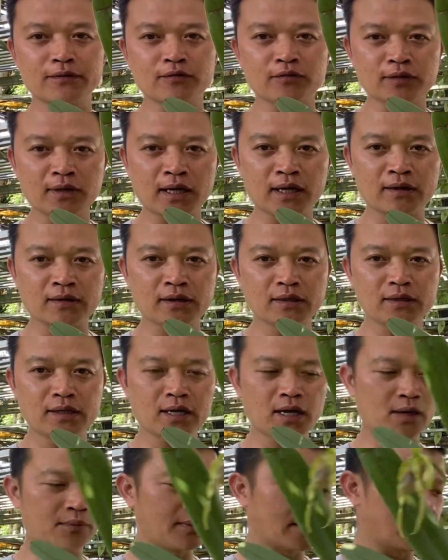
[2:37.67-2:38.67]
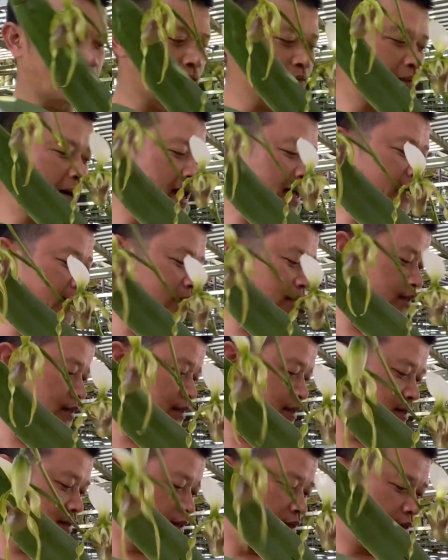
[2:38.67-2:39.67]
chúng ta rất thích hợp đặt ở bàn
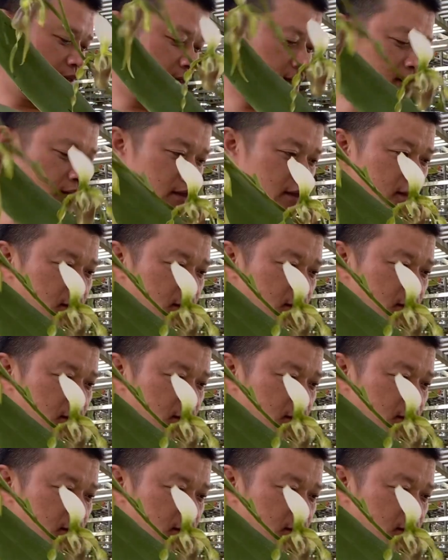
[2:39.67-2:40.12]
đấy.